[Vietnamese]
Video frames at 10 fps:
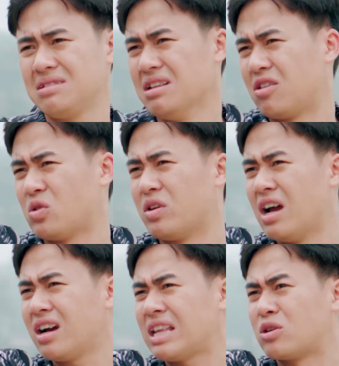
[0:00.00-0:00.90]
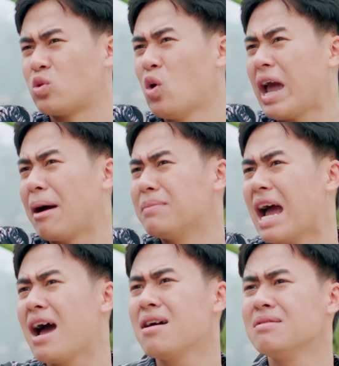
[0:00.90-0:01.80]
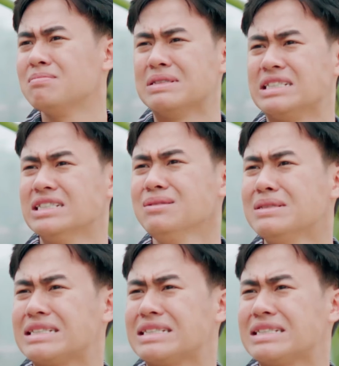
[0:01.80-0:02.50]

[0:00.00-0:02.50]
được rồi nhớ cái thằng tú kem nhá mày nhớ